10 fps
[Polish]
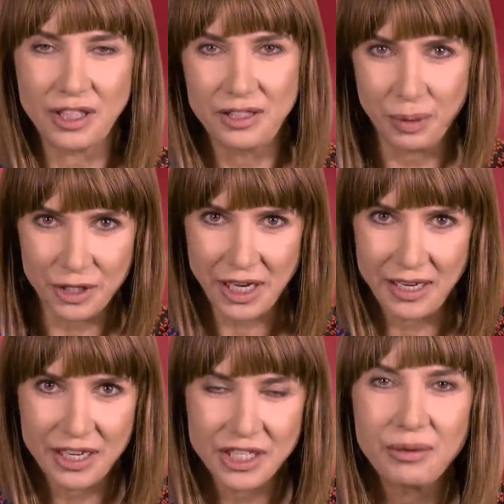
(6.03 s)
Wtedy Polska
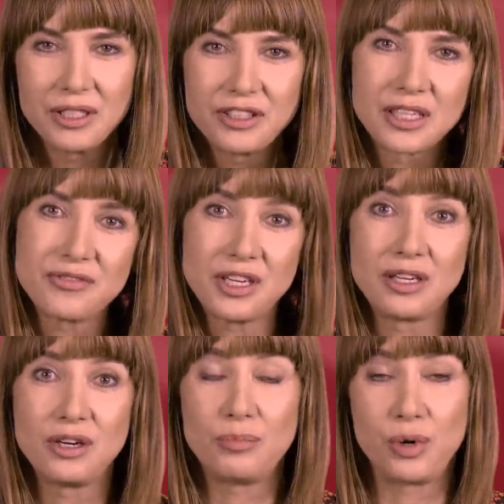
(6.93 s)
należała do tak
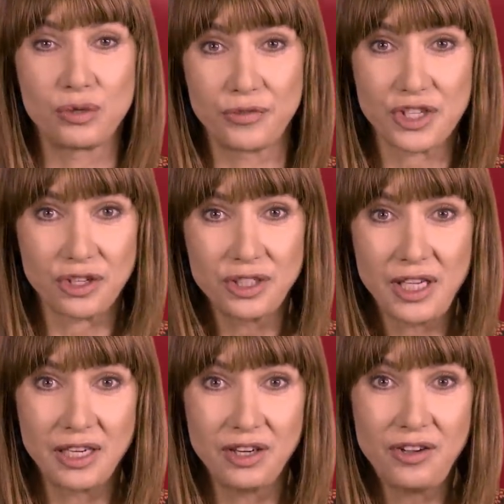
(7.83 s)
zwanego bloku
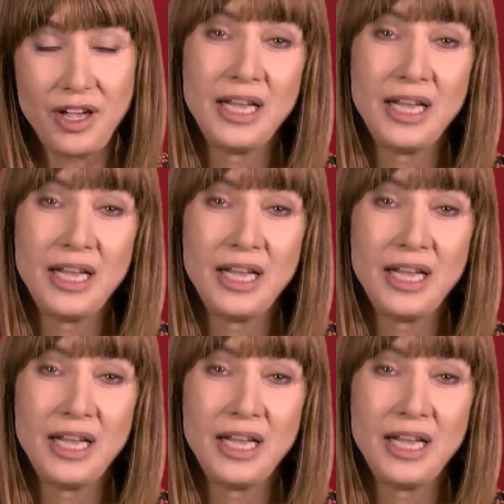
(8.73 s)
wschodniego,